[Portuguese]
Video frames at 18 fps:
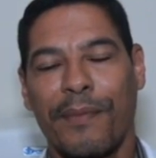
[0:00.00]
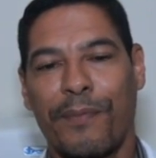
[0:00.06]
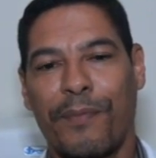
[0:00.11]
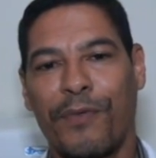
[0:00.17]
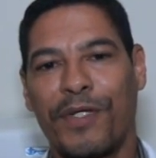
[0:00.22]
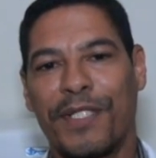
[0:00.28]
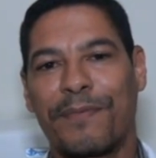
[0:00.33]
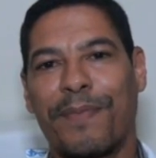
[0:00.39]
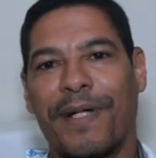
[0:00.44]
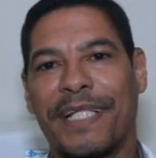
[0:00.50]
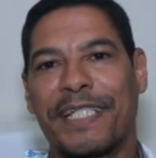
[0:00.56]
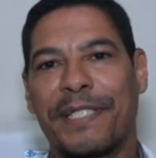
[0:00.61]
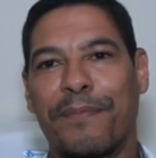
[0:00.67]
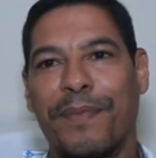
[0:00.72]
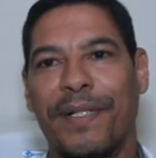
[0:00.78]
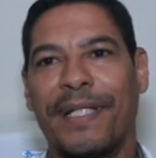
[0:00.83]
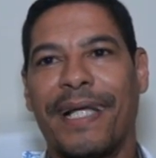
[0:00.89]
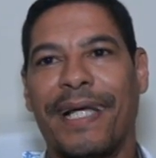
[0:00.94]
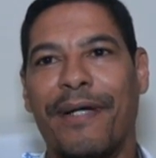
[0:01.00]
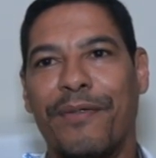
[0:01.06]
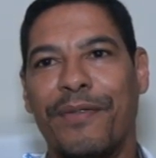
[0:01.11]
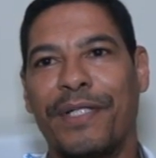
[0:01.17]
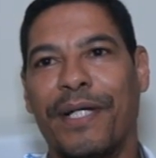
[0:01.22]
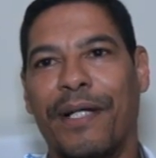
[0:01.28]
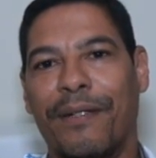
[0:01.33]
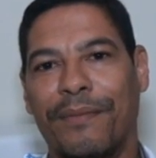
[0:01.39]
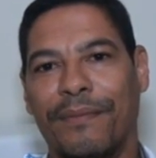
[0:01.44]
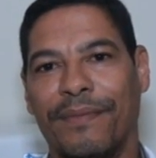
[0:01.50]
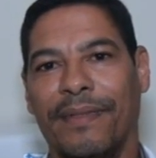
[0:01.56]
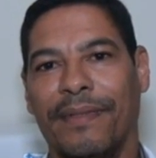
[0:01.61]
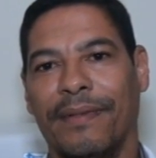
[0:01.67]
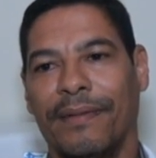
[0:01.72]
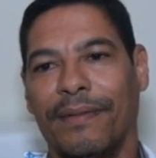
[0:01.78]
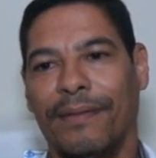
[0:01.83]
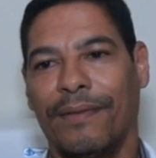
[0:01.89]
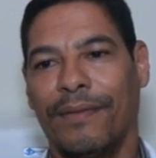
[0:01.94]
pois participei da reunião
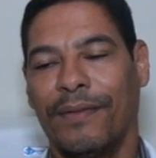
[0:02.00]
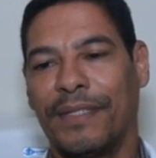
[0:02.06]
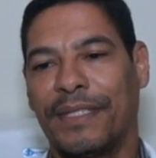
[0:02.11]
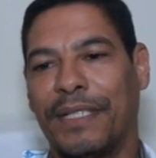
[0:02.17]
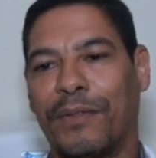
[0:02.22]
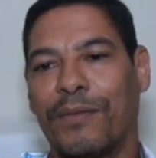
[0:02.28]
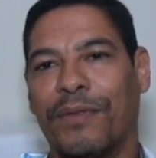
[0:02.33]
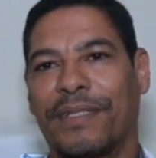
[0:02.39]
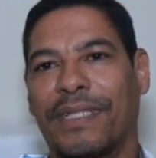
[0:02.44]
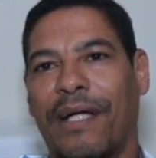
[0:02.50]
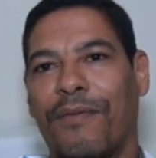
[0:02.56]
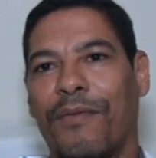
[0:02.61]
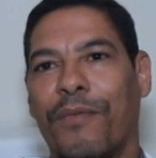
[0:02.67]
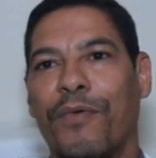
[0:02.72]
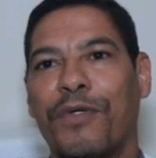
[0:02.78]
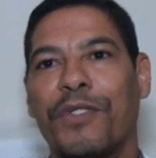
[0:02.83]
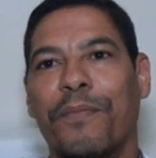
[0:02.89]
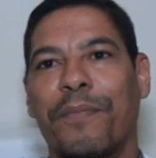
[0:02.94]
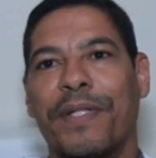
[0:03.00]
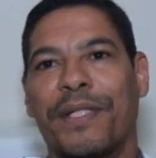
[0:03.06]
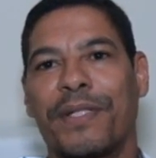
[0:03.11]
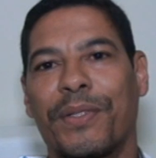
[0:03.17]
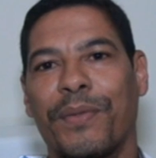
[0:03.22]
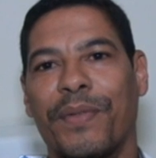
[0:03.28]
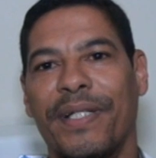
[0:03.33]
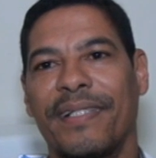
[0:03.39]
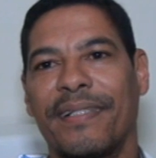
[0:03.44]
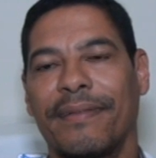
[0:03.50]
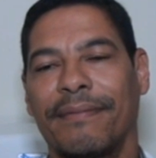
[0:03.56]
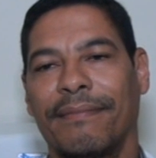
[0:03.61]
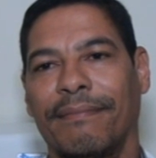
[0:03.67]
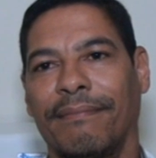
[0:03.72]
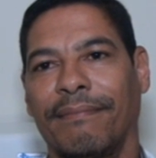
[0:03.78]
onde se encontravam oito pessoas